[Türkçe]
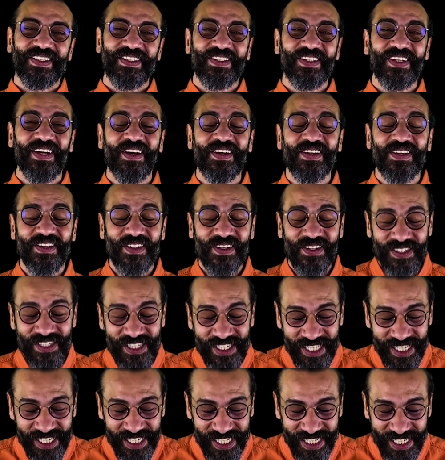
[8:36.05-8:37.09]
Derdin bir
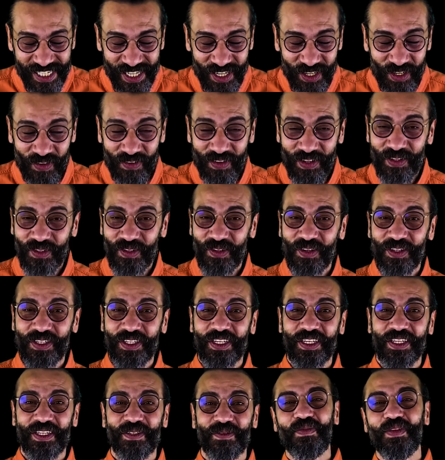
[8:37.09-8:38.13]
hırsız geliyor ve diyor
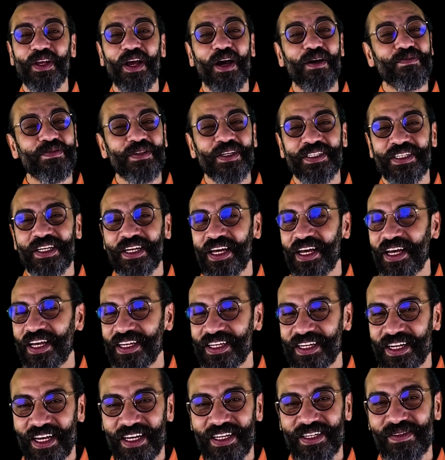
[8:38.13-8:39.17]
ki amcasına
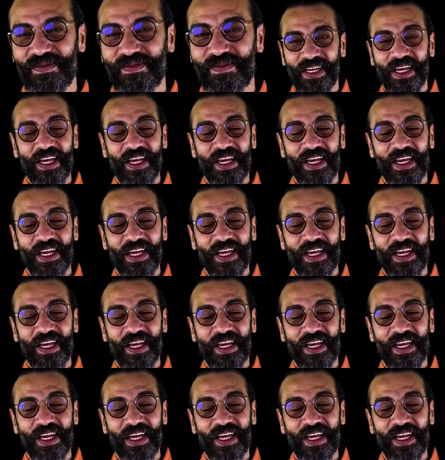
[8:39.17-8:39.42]
hayranım.